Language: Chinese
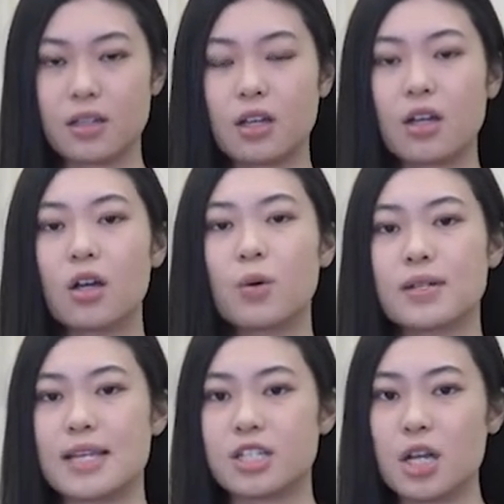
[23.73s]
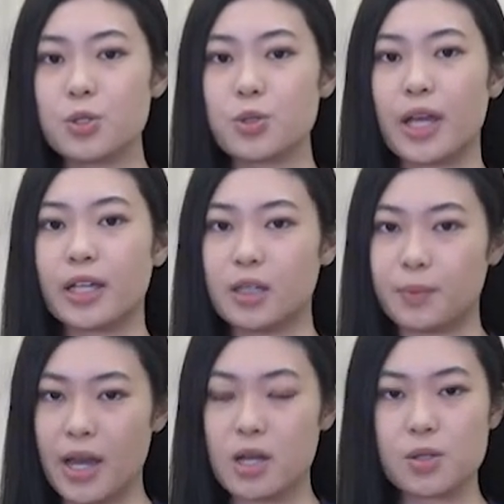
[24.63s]
我在烧水，你
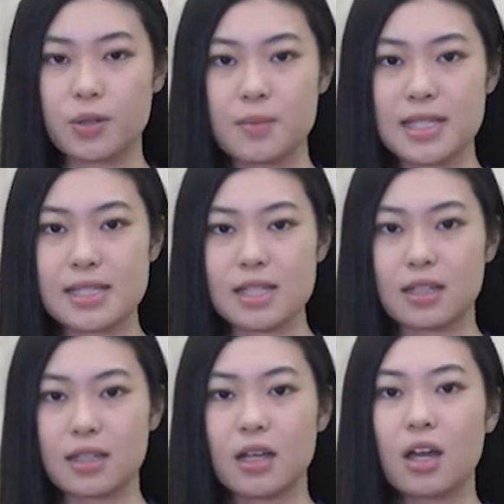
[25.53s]
不要走那么近。